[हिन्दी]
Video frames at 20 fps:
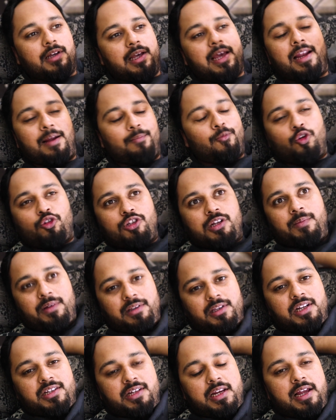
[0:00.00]
खैर हम लोग सब
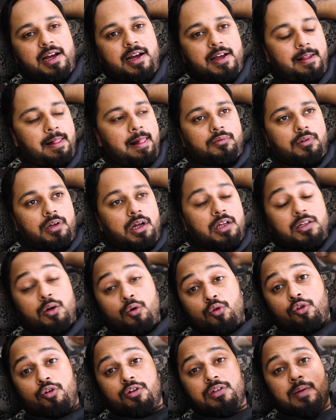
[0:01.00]
अंदर चले गए
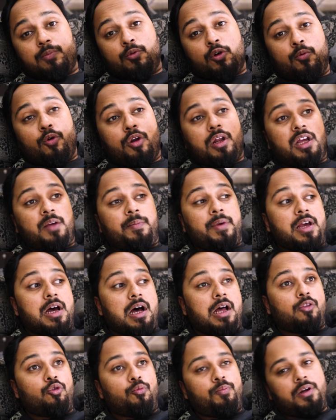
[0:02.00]
अच्छा उन्होंने सबको बोला कि भाई
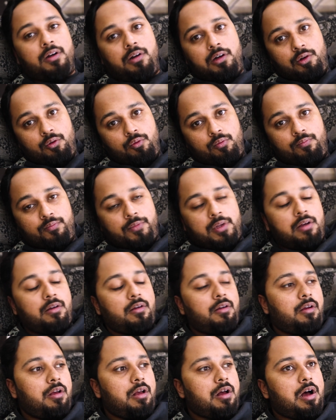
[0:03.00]
हाथ ऊपर कर लो
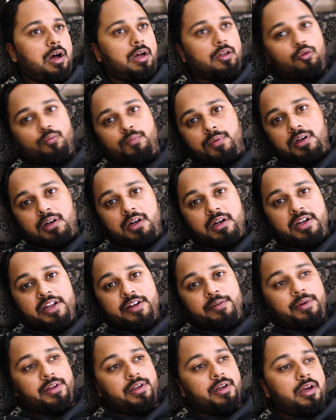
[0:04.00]
हाथ ऊपर कर
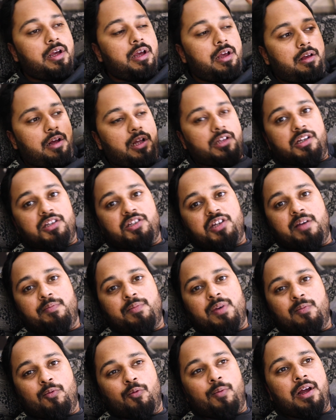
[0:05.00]
लिए भाई अच्छा
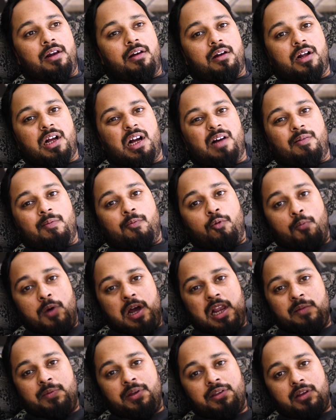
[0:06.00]
जेब में मोबाइल रखा हुआ
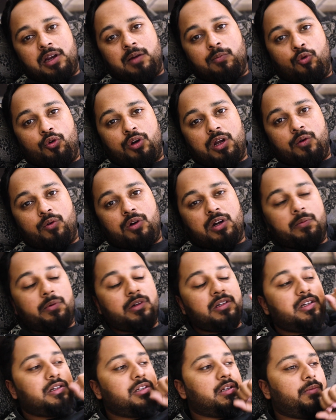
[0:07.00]
मोबाइल भी इतना मोटा वो
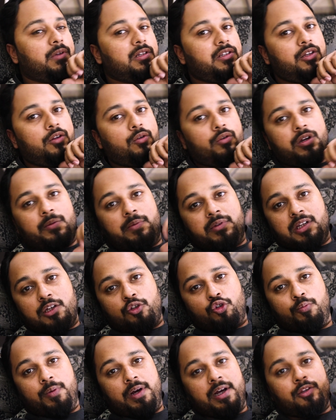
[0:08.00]
डबल सिक्स डबल ज़ीरो के
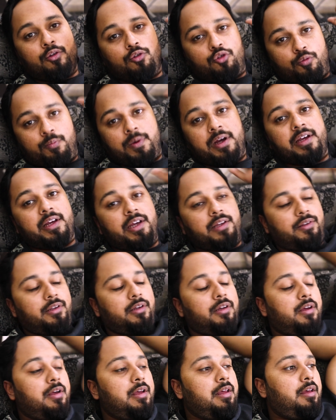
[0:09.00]
बंदा छुपाए तो छुपाए कैसे